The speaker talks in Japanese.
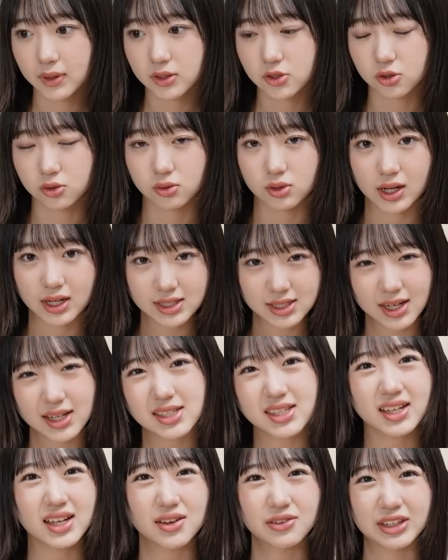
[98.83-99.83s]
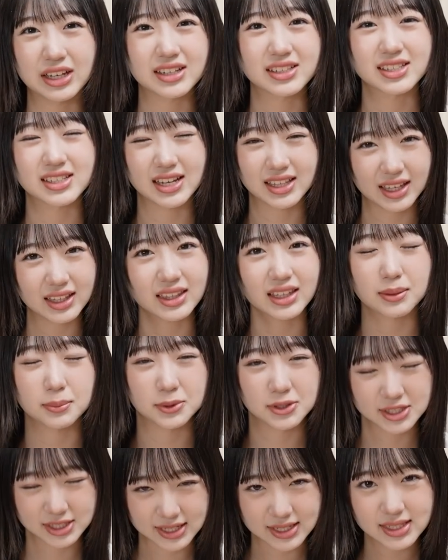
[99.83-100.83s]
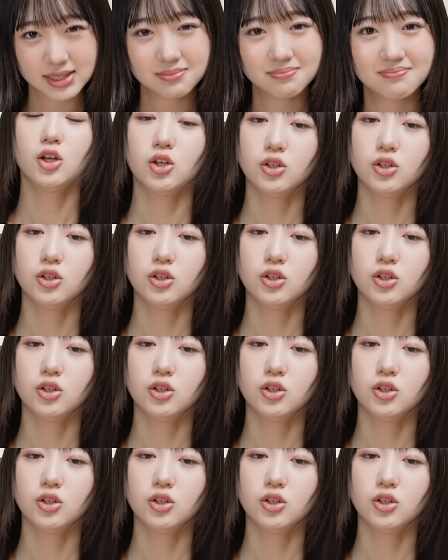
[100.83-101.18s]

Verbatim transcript: ちょっとガサガサ感をなくしたいなって気持ちです。